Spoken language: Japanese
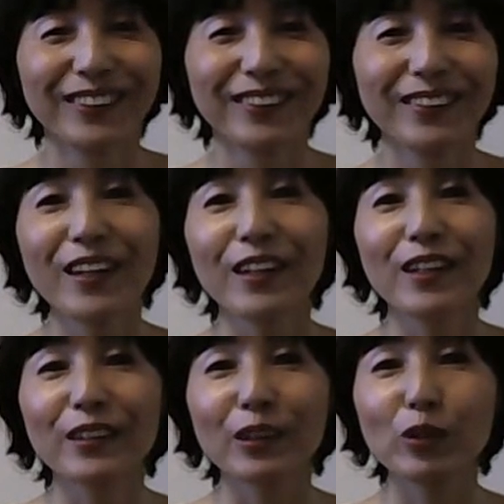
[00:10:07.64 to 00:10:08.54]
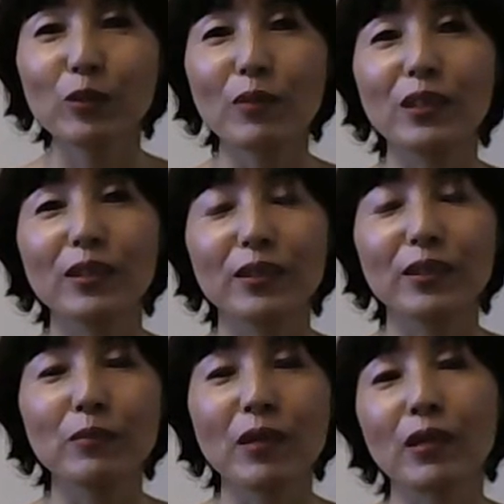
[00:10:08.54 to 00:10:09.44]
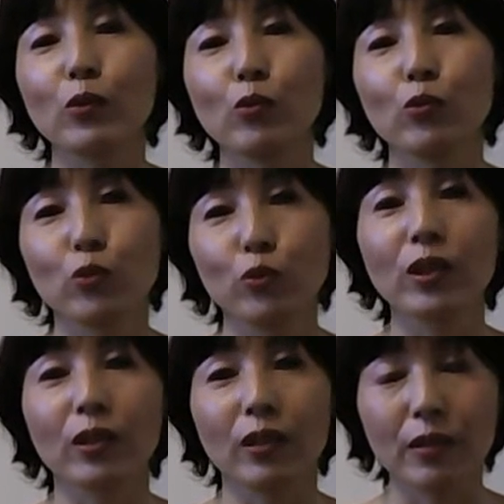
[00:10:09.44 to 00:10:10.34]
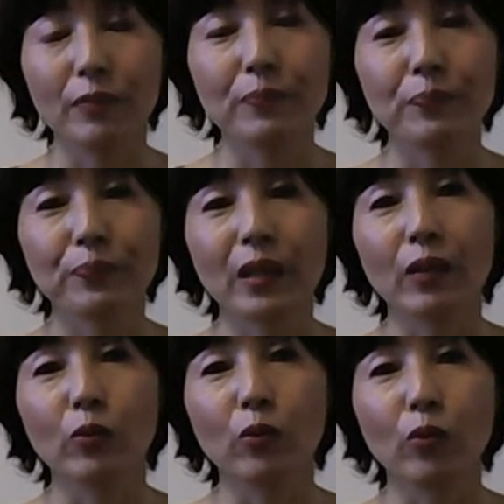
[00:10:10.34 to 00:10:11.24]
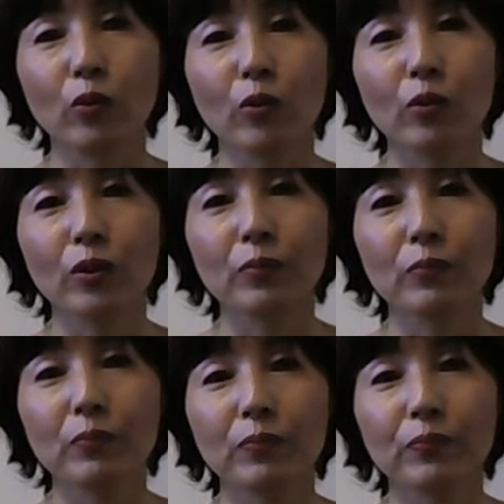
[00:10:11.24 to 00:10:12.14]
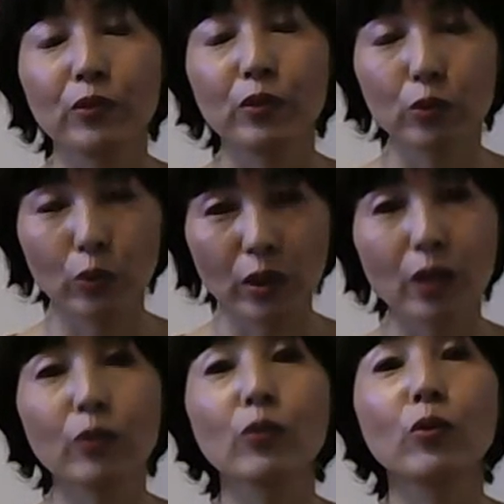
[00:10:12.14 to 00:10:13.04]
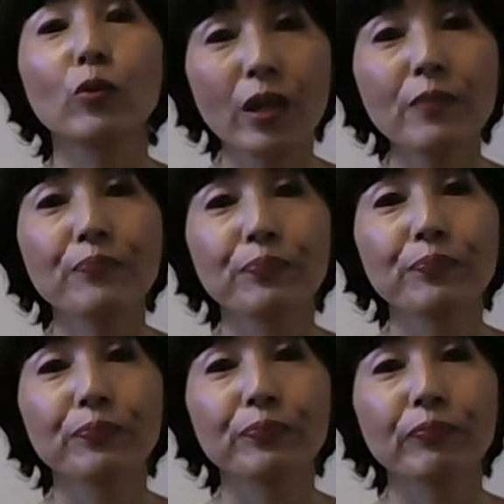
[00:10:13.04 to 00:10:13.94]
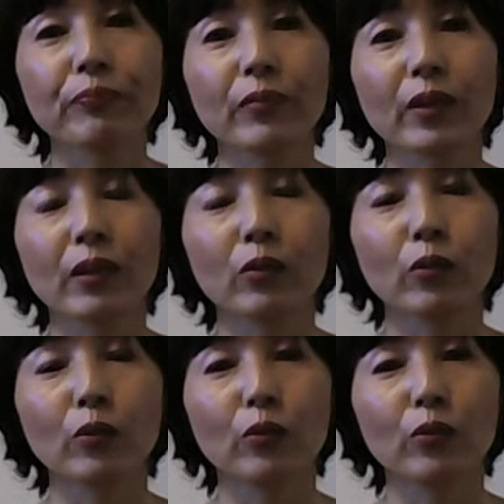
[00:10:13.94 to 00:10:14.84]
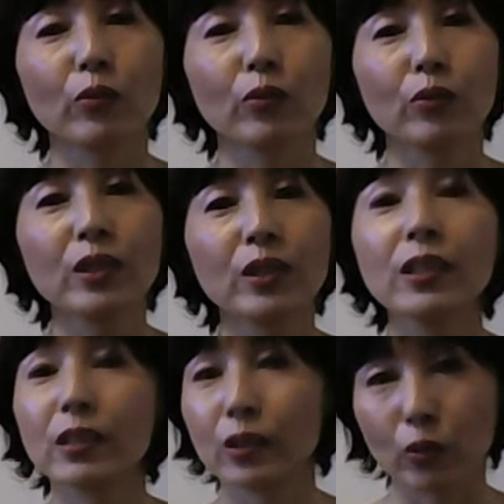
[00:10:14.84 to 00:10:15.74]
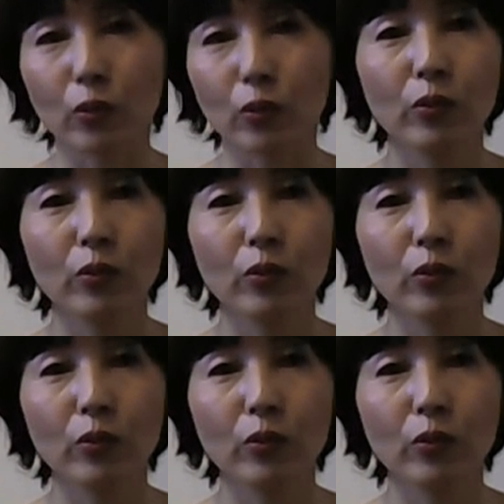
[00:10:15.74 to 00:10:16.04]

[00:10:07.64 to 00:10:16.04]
で例えば今から40年間あのずっと健康であの生き生きと